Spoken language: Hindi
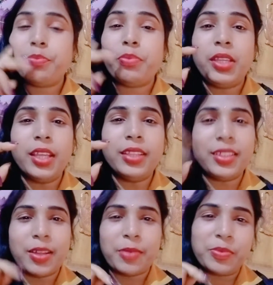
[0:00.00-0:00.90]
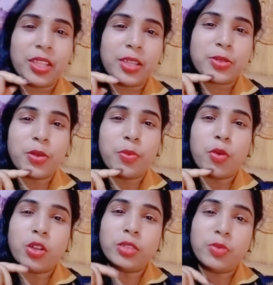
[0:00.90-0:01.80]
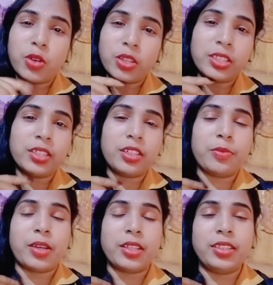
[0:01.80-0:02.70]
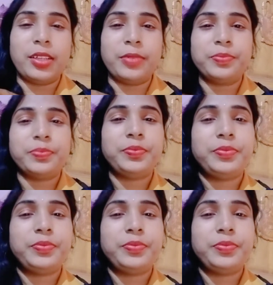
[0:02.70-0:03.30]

वियतनाम देश को बहुत बहुत धन्यवाद है